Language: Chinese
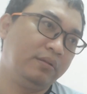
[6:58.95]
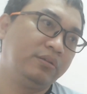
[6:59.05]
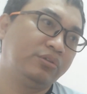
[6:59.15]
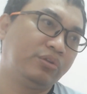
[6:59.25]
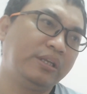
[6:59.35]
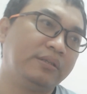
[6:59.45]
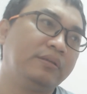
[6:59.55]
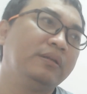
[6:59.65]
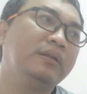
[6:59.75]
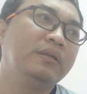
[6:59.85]
所以
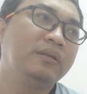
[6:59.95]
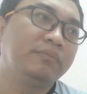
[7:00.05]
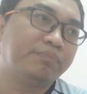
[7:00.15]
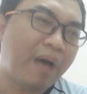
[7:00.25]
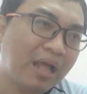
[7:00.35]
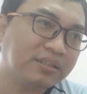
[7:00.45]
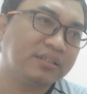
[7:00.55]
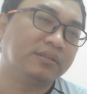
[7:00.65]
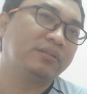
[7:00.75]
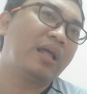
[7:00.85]
八
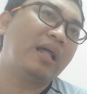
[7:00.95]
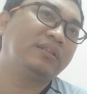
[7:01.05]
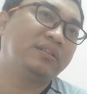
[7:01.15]
字它只